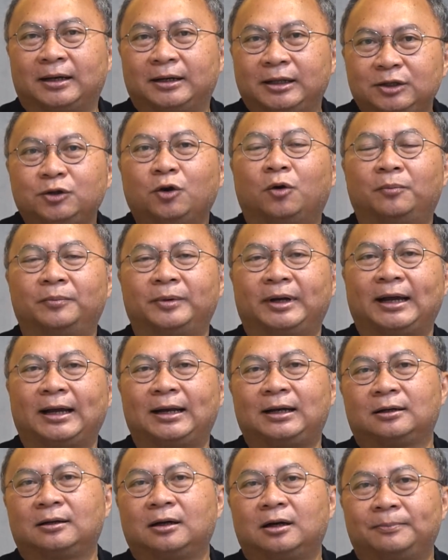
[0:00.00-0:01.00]
นิยมนะ
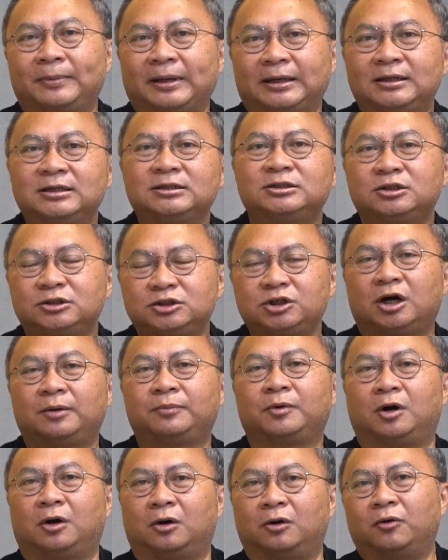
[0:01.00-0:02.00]
ฮะแล้วก็เป็นที่ชื่นชอบ
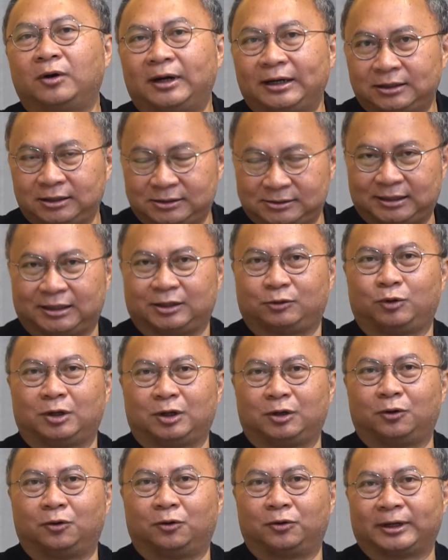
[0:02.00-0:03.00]
ของคนเล่นเครื่องเสียงทั่ว
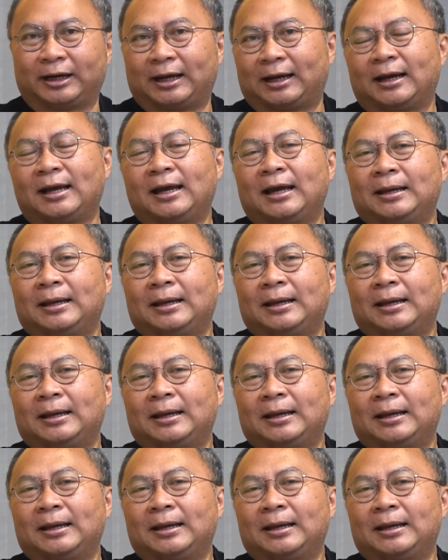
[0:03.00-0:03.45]
โลกนะฮะ